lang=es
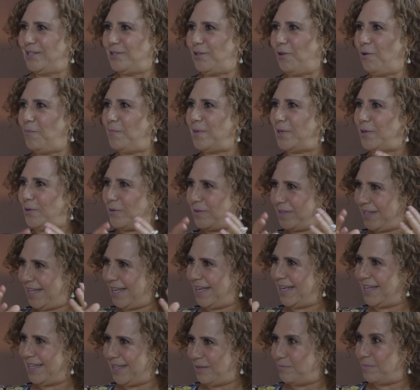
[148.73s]
todo mi
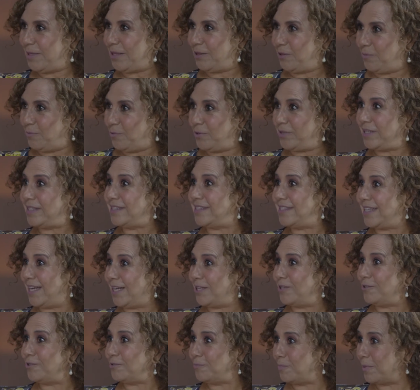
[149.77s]
cóctel que me tomó 15
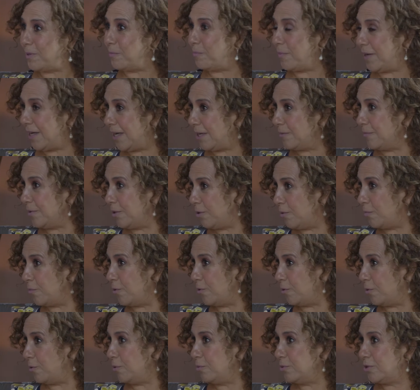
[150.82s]
años prepararme
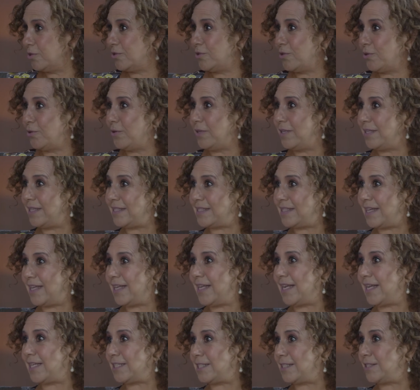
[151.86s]
como coach, soy quizá
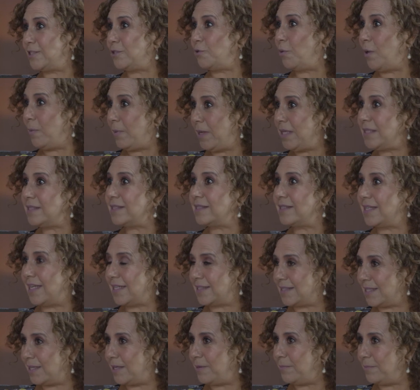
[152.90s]
de las nuevas,
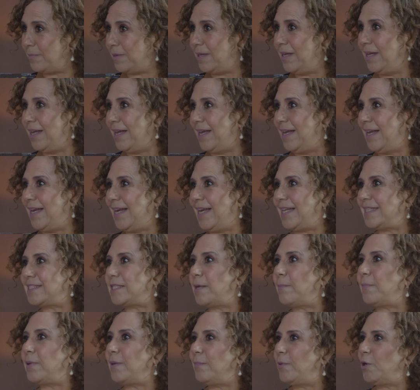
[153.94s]
las que, las
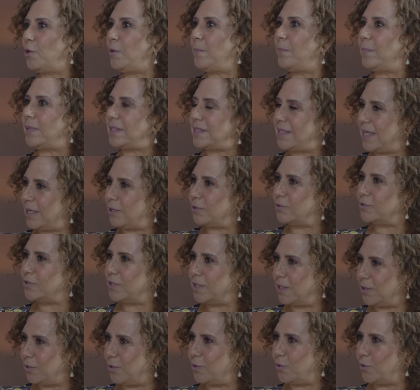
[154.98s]
que primero empezaron
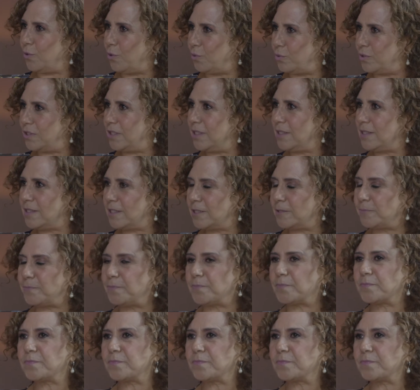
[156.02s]
siendo coaches.